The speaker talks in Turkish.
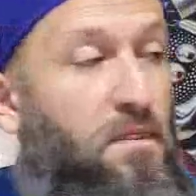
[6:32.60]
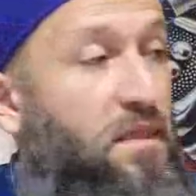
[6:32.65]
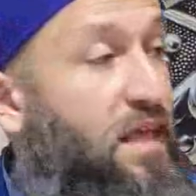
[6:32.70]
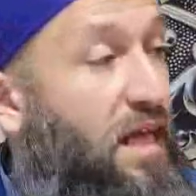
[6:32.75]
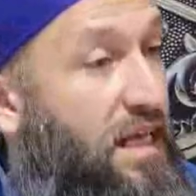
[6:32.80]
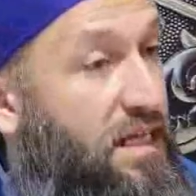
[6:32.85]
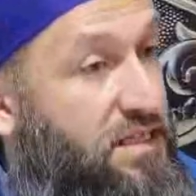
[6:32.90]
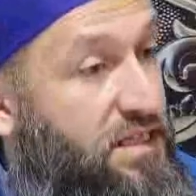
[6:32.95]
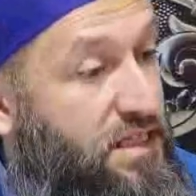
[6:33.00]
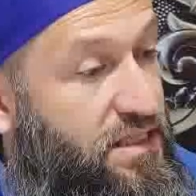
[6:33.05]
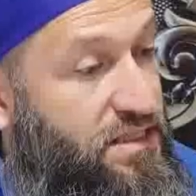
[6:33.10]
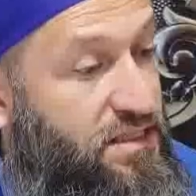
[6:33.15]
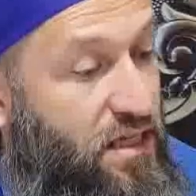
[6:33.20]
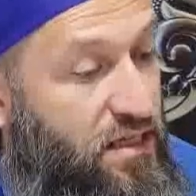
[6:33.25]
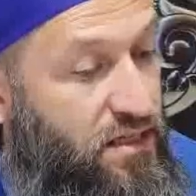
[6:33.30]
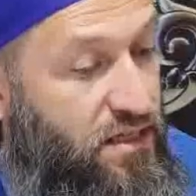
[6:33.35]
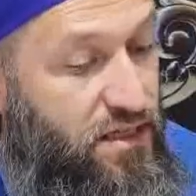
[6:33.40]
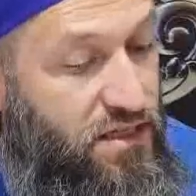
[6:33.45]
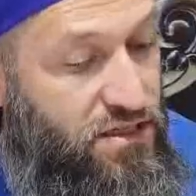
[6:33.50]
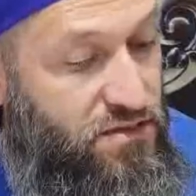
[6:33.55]
Geleceksin
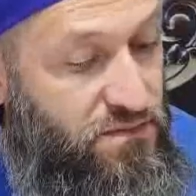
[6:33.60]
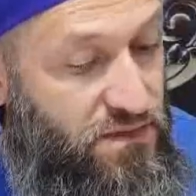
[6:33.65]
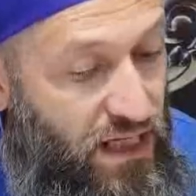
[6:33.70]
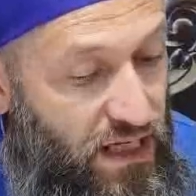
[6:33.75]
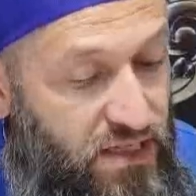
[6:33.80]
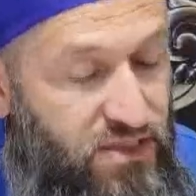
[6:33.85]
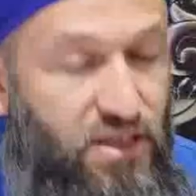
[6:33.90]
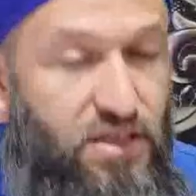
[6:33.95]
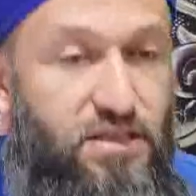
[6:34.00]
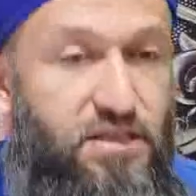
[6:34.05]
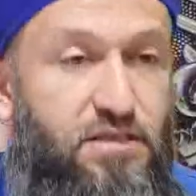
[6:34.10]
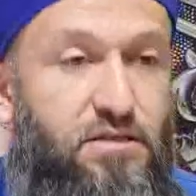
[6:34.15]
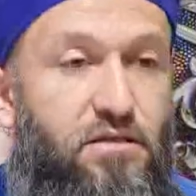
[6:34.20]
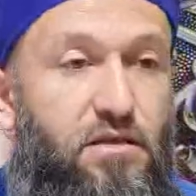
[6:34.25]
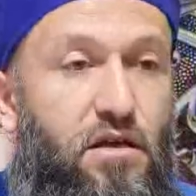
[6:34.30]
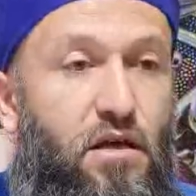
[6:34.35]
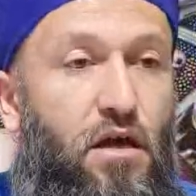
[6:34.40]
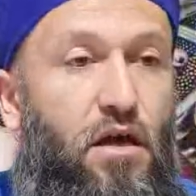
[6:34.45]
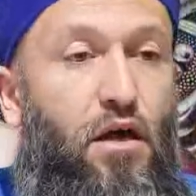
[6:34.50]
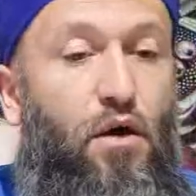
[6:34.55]
arkadaşım geleceksin.
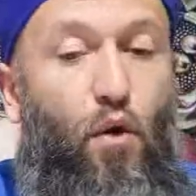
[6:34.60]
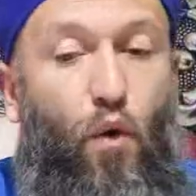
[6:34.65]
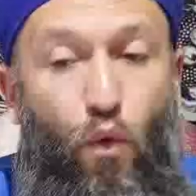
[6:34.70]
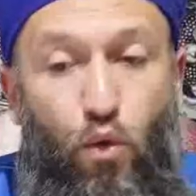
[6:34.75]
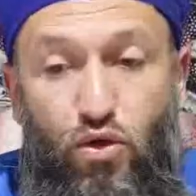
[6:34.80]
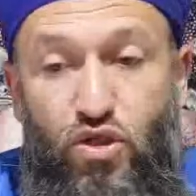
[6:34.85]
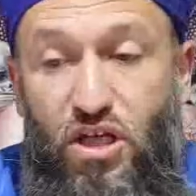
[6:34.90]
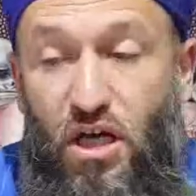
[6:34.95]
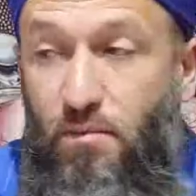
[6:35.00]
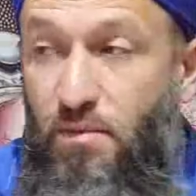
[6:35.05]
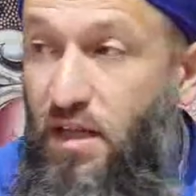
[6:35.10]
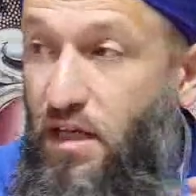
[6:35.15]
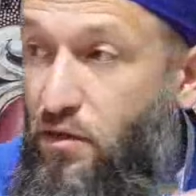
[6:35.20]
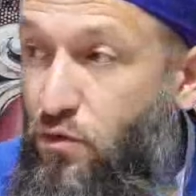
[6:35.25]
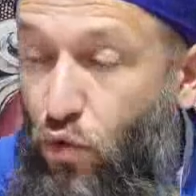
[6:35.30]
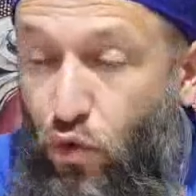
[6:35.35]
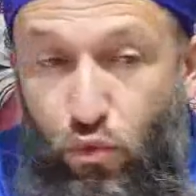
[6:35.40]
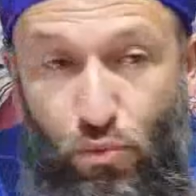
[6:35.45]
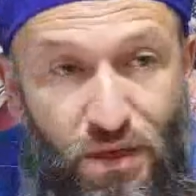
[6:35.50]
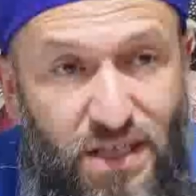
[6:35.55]
O camiler
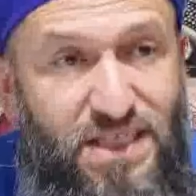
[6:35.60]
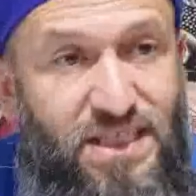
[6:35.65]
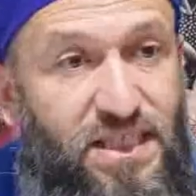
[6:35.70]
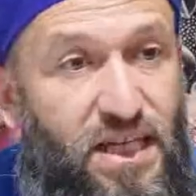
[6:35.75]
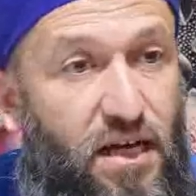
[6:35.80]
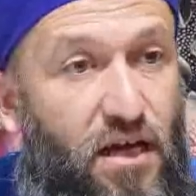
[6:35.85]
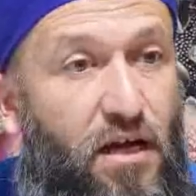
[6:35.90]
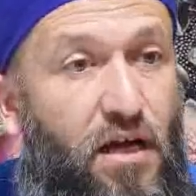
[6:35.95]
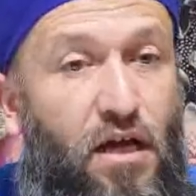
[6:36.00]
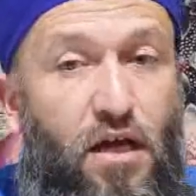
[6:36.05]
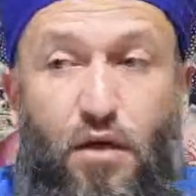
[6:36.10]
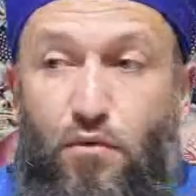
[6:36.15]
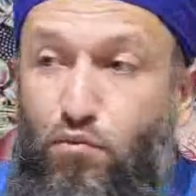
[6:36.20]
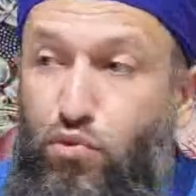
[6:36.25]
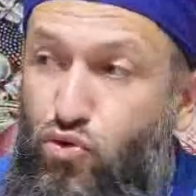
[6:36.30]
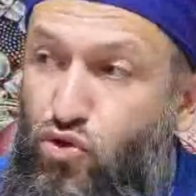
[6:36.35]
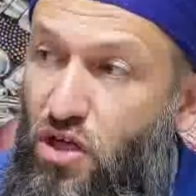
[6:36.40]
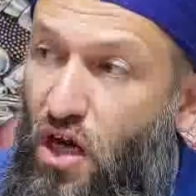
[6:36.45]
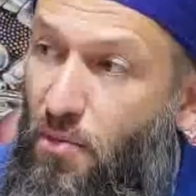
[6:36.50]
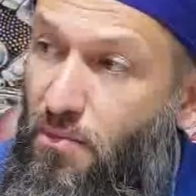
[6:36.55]
dolmazsa
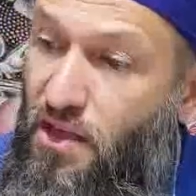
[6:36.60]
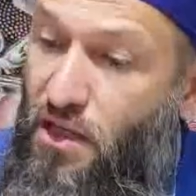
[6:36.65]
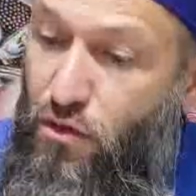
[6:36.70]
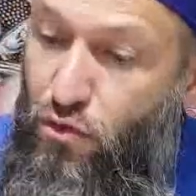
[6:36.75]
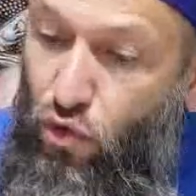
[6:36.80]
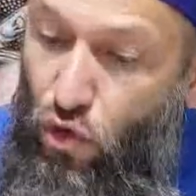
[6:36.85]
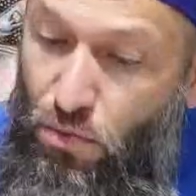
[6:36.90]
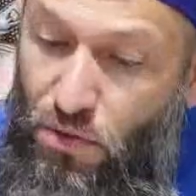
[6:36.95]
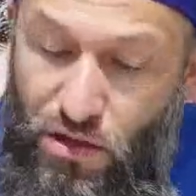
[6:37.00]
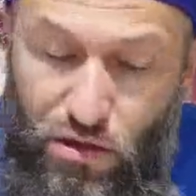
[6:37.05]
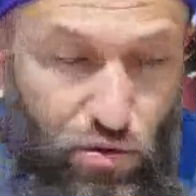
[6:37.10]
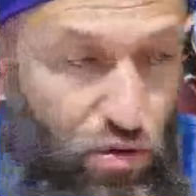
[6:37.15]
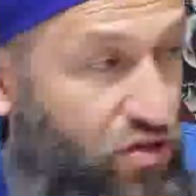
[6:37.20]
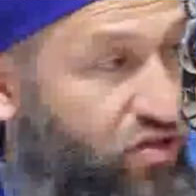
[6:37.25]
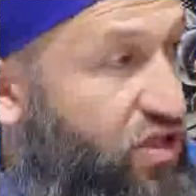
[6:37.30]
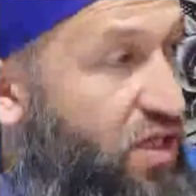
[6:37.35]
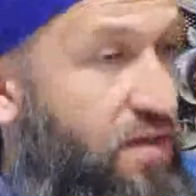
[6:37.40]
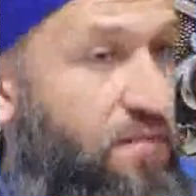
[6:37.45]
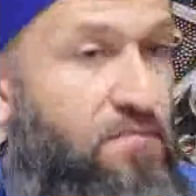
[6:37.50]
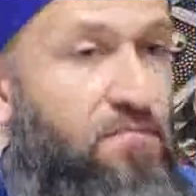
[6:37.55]
bu camiler dolmadığı
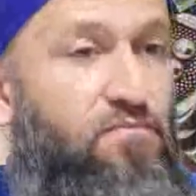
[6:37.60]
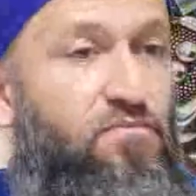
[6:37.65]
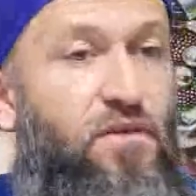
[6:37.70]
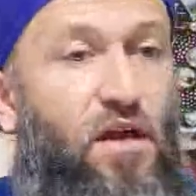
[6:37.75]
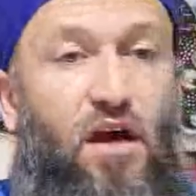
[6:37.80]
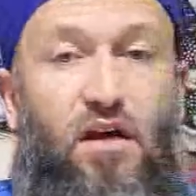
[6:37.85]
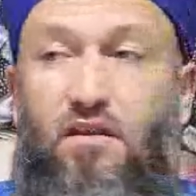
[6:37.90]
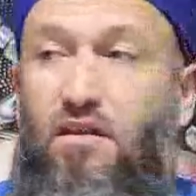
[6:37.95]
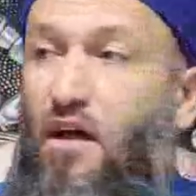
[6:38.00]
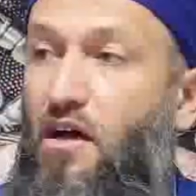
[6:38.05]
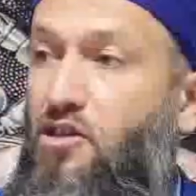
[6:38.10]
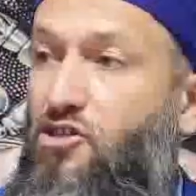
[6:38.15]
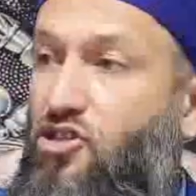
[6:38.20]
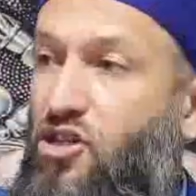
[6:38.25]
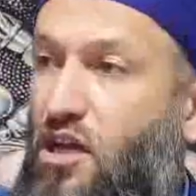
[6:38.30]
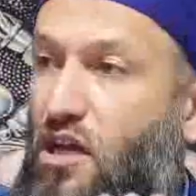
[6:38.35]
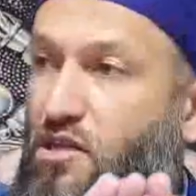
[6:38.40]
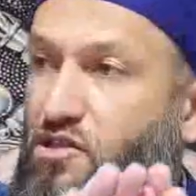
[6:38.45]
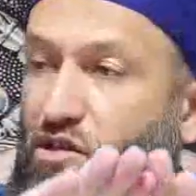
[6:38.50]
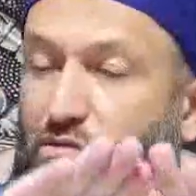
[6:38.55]
sürece Allah
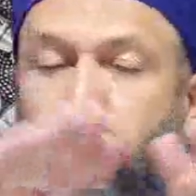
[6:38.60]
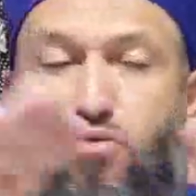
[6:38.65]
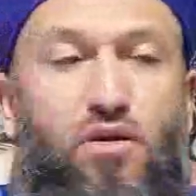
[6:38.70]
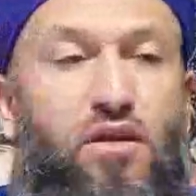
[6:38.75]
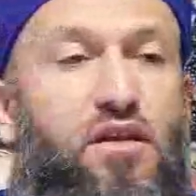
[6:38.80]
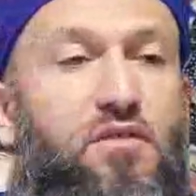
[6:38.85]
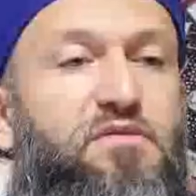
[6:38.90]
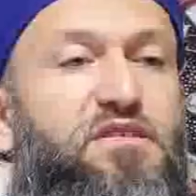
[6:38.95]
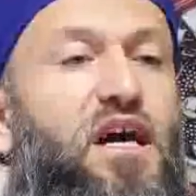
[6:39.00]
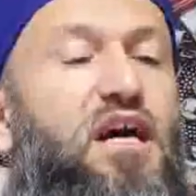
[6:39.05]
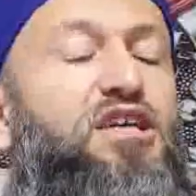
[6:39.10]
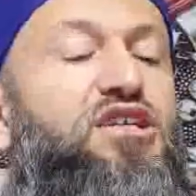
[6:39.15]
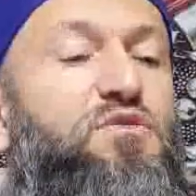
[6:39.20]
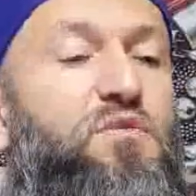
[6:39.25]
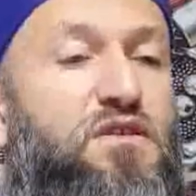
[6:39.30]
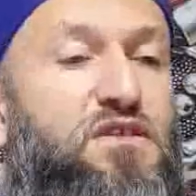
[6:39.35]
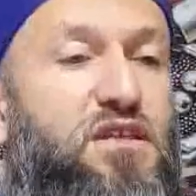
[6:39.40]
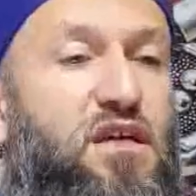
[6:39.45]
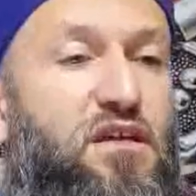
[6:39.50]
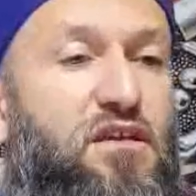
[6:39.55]
Cellece buraları bize
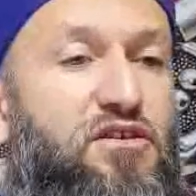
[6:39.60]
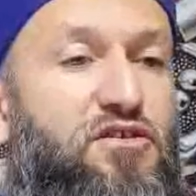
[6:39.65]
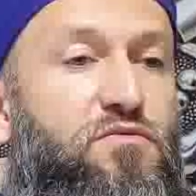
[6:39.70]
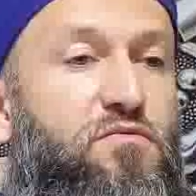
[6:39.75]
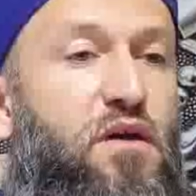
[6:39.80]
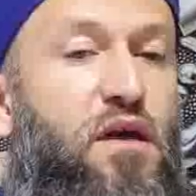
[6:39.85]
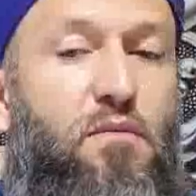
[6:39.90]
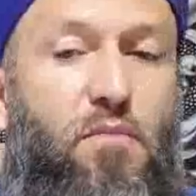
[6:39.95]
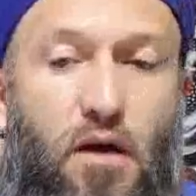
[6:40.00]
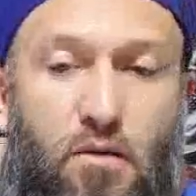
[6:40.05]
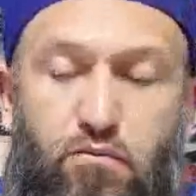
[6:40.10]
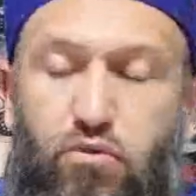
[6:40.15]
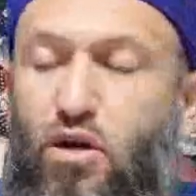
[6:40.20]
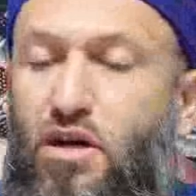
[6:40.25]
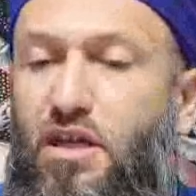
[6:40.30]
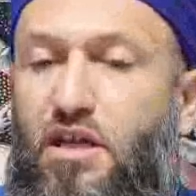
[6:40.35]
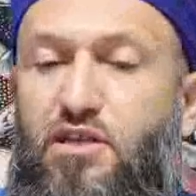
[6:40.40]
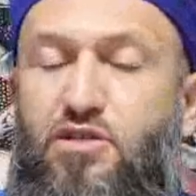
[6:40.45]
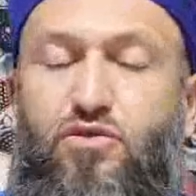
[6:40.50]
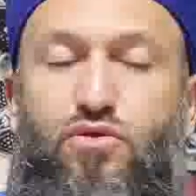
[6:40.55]
açmaz kardeşim. Bak bu
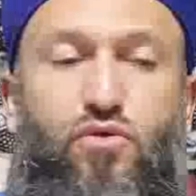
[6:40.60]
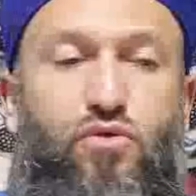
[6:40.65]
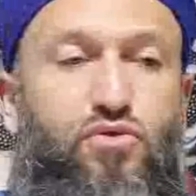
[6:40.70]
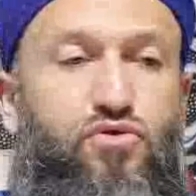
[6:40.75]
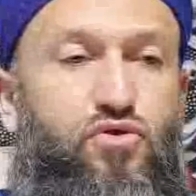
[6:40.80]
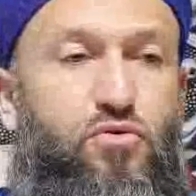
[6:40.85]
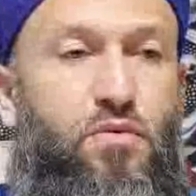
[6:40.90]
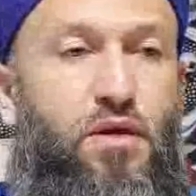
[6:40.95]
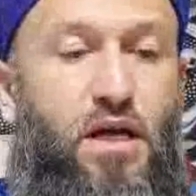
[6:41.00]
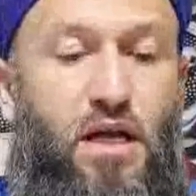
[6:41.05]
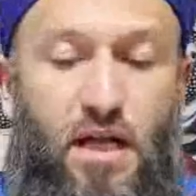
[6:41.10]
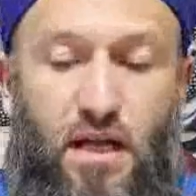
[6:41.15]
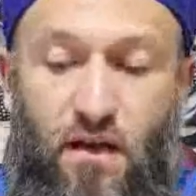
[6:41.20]
kadar açık konuşuyorum.